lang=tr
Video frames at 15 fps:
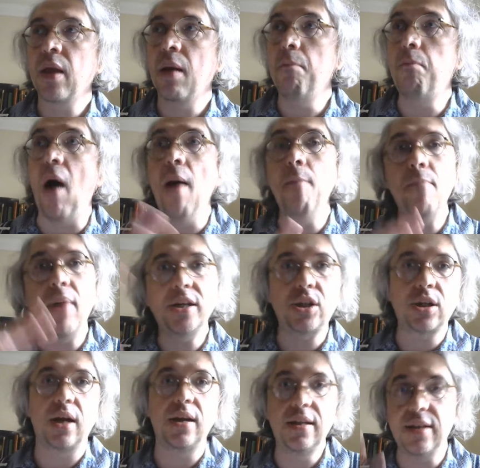
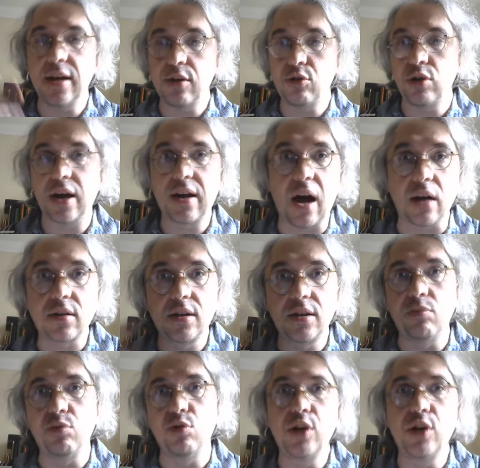bambaşka literatüre
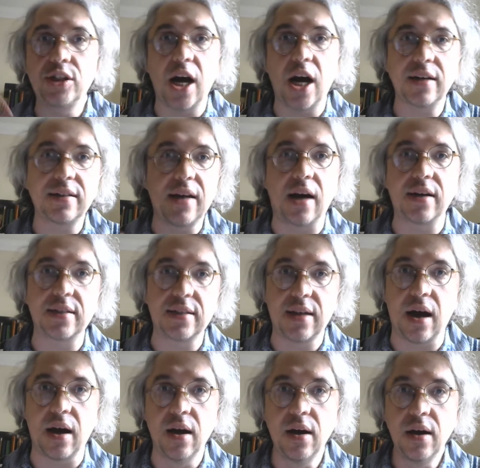katkıda bulunacak
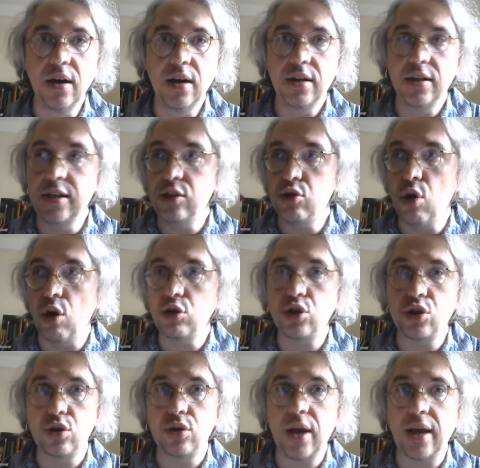tarzda,
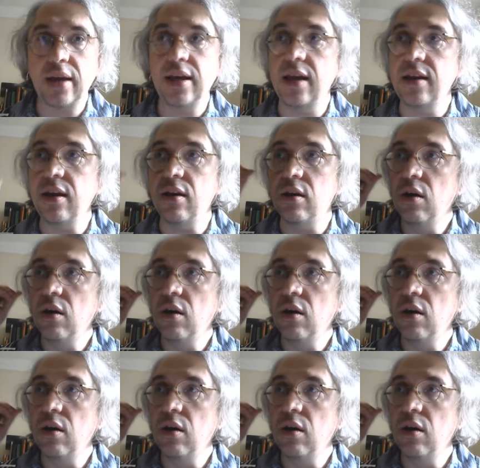research'te yeni